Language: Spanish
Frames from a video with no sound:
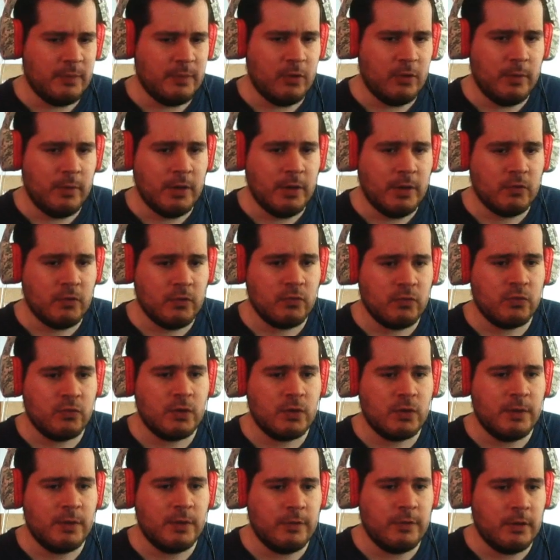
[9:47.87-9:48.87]
lo menos un
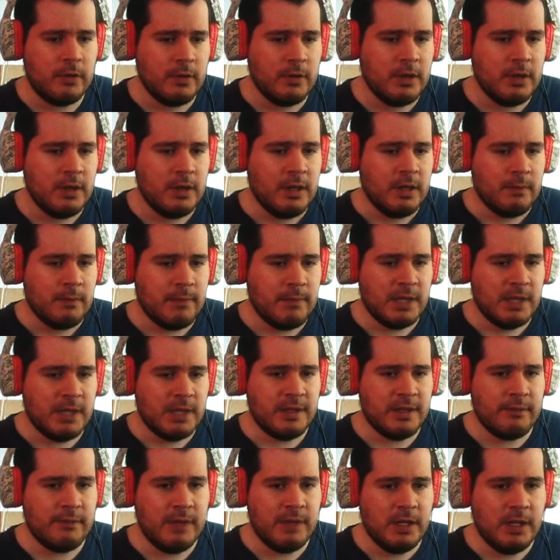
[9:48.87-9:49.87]
suscriptor va a
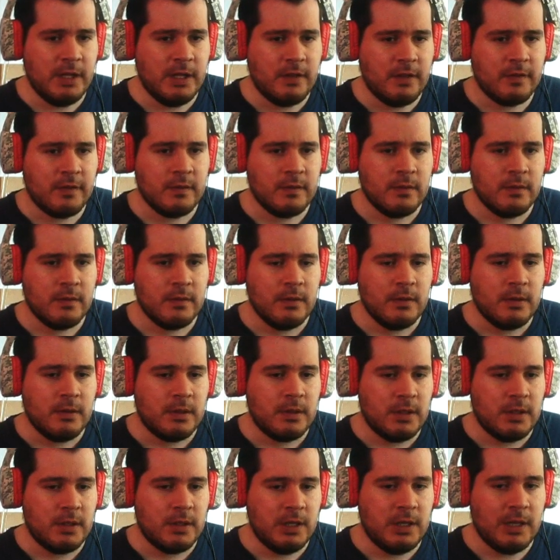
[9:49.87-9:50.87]
estar feliz
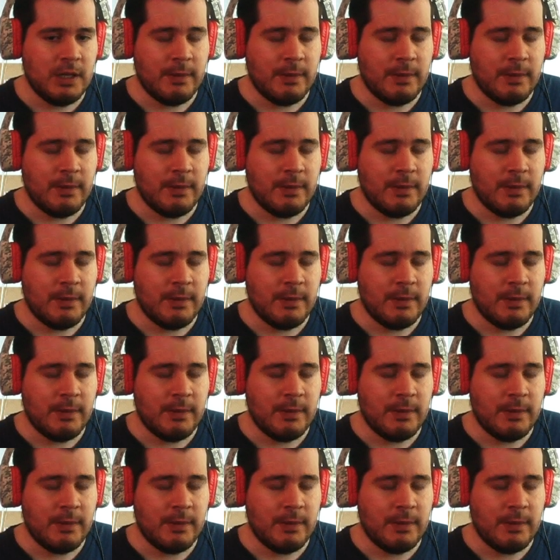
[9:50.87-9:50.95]
y la